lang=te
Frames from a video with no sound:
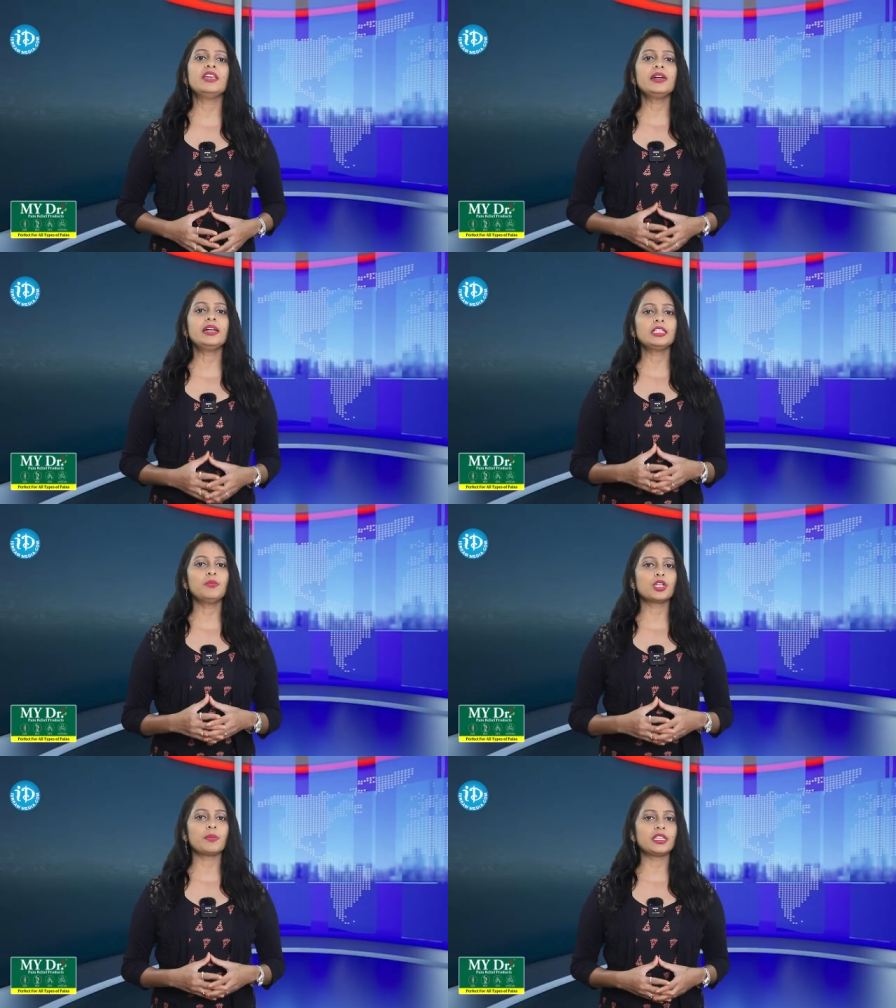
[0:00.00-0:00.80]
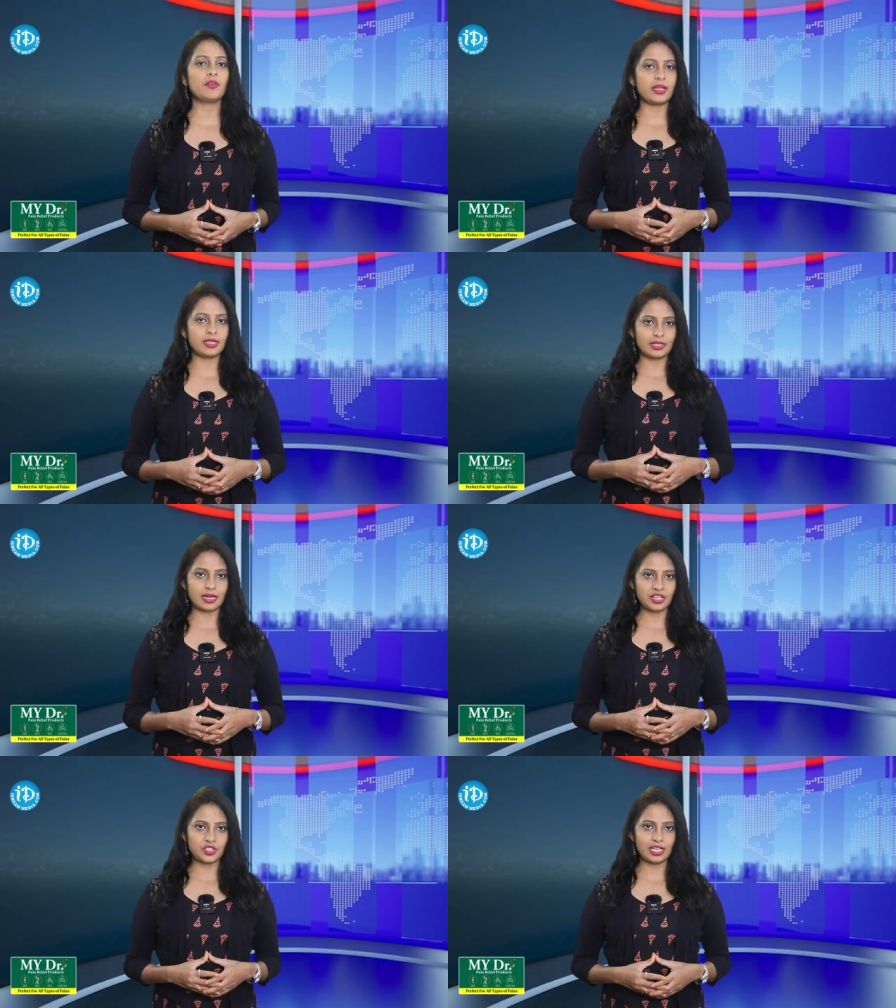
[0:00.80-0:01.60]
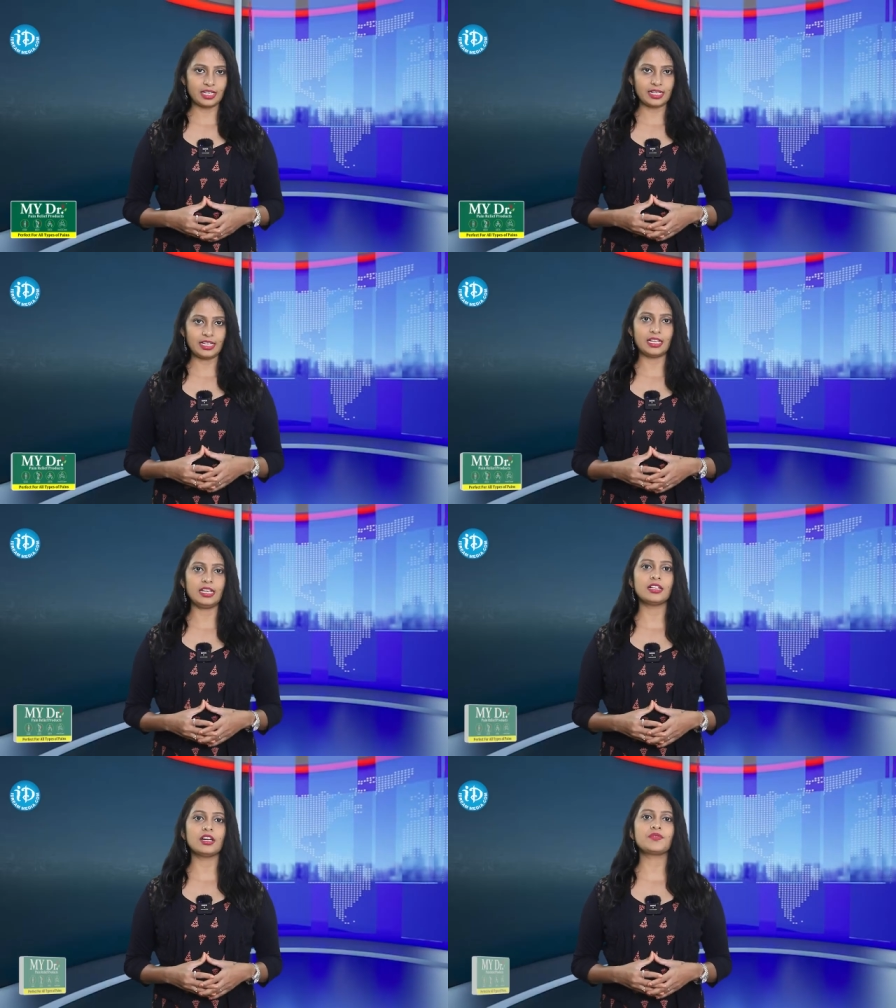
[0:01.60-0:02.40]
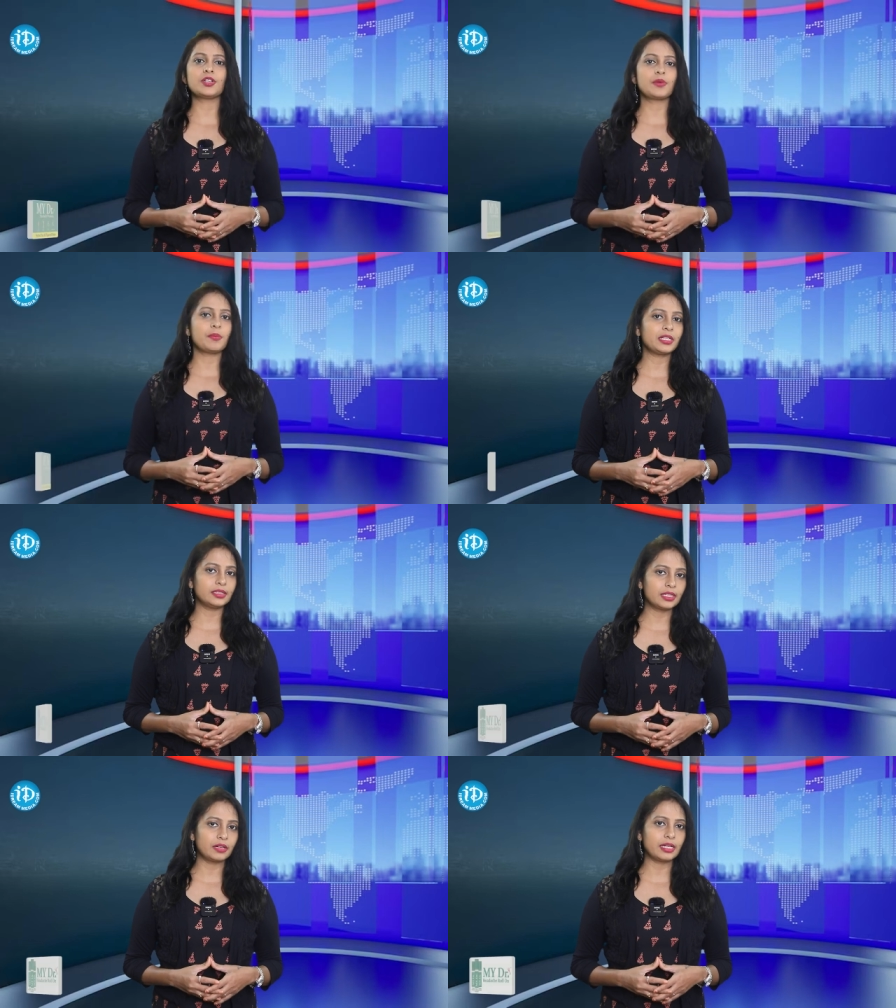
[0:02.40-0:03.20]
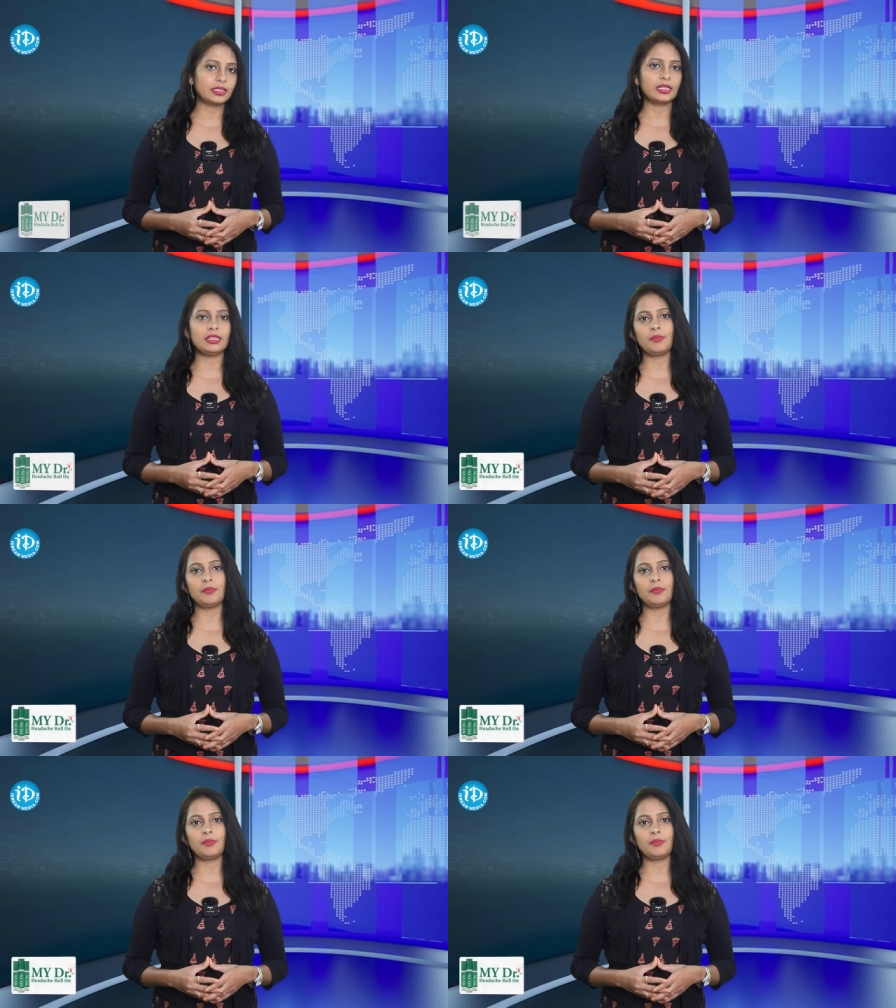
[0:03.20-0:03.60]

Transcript: దివంగత ముఖ్యమంత్రి వైఎస్ రాజశేఖర రెడ్డి హెలికాప్టర్ ప్రమాదం తర్వాత